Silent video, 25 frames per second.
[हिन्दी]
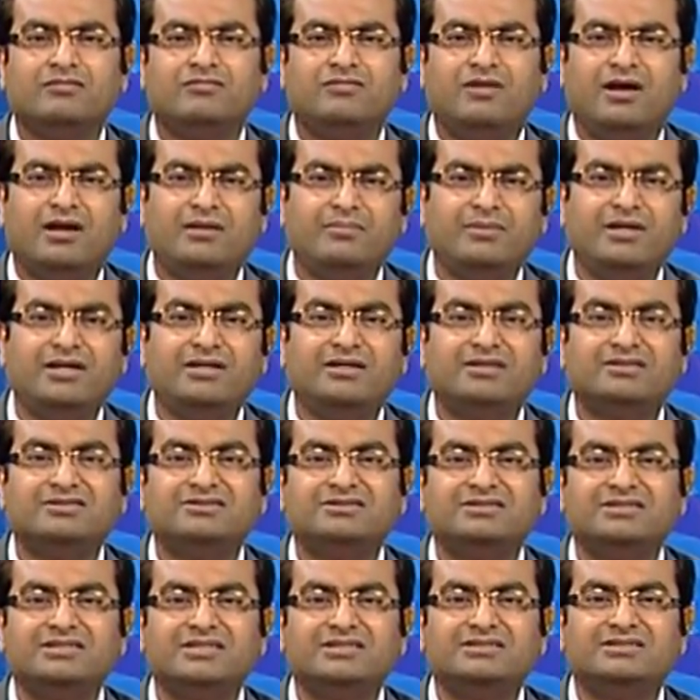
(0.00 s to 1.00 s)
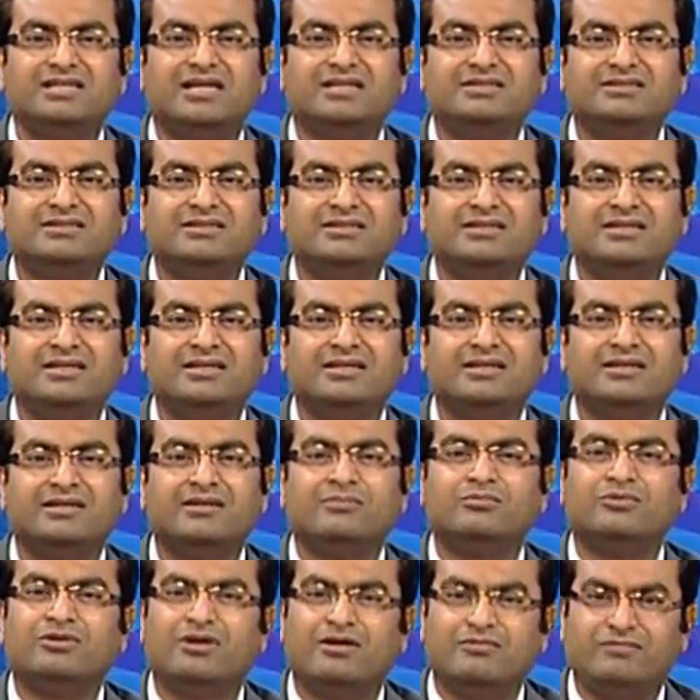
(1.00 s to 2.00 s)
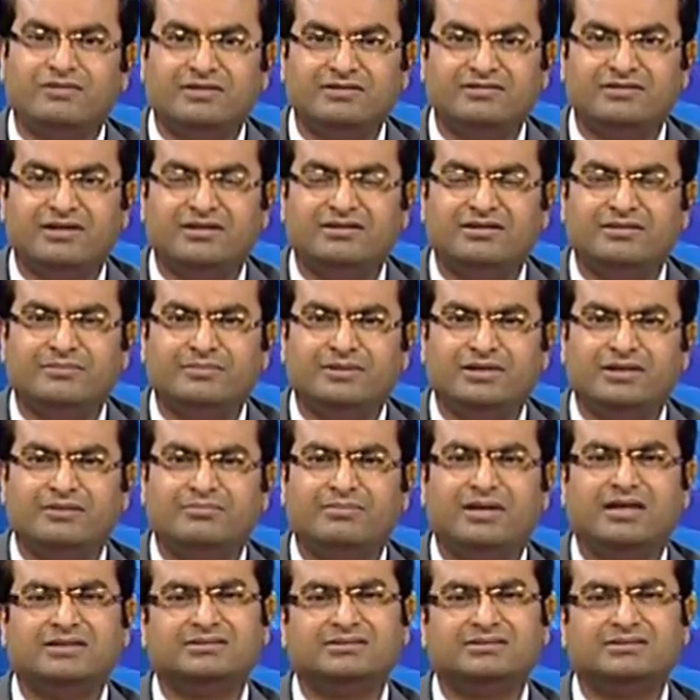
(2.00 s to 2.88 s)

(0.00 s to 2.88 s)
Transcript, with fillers: फार्मा इंडस्ट्री ये चाहती है कि मुनाफा ज़्यादा मिले